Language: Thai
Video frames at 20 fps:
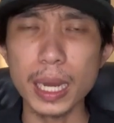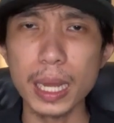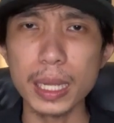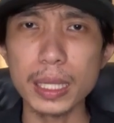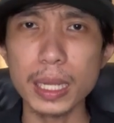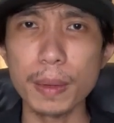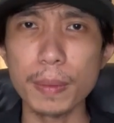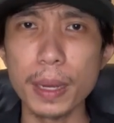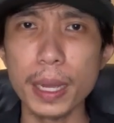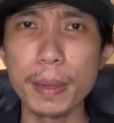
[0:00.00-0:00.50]
นะ
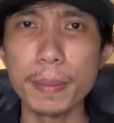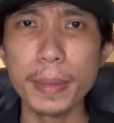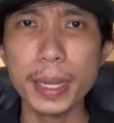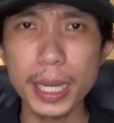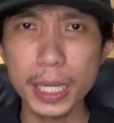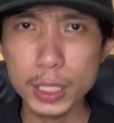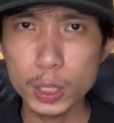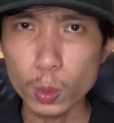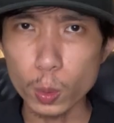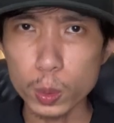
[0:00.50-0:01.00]
ทำให้ไม่
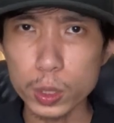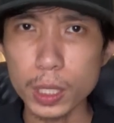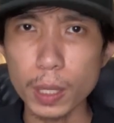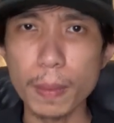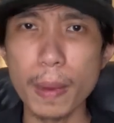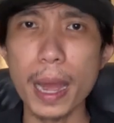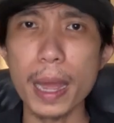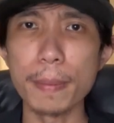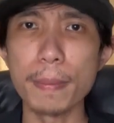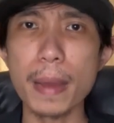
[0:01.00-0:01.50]
ได้สุขส
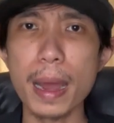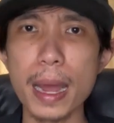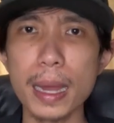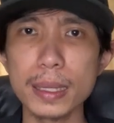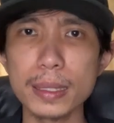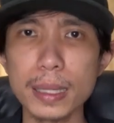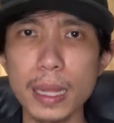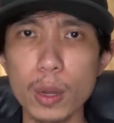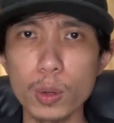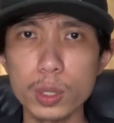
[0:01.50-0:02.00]
บายมาก
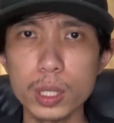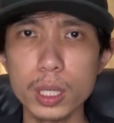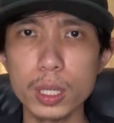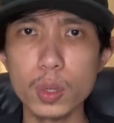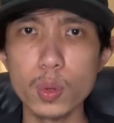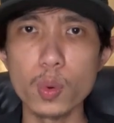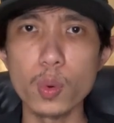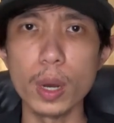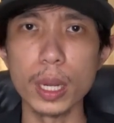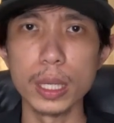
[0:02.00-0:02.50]
เท่าที่
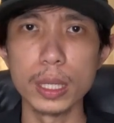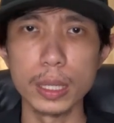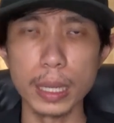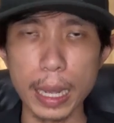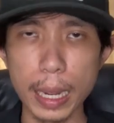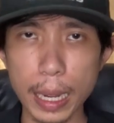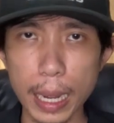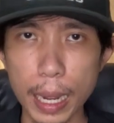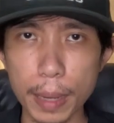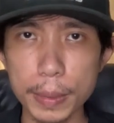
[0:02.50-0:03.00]
ควร
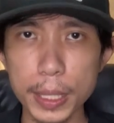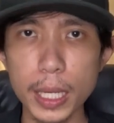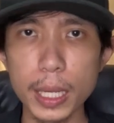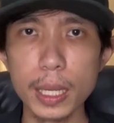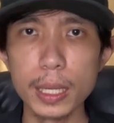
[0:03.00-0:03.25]
นะครับ